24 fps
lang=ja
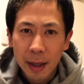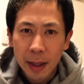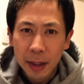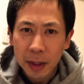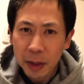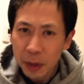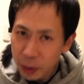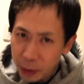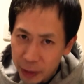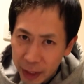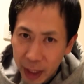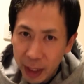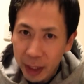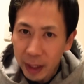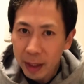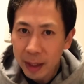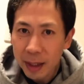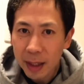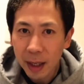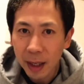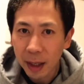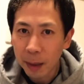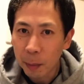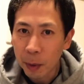クリアでき
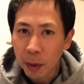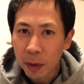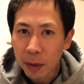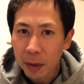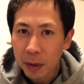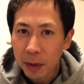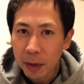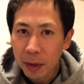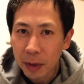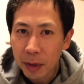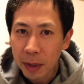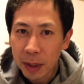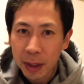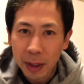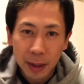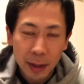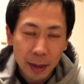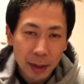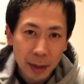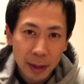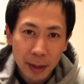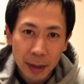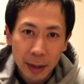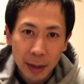たらもう
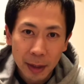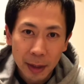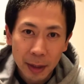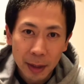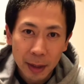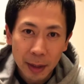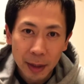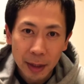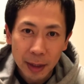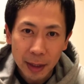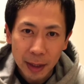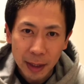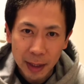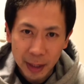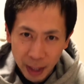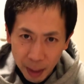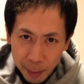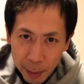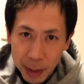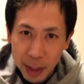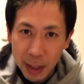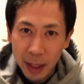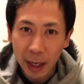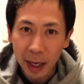いけ
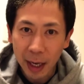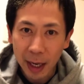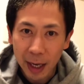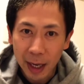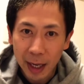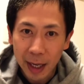ますから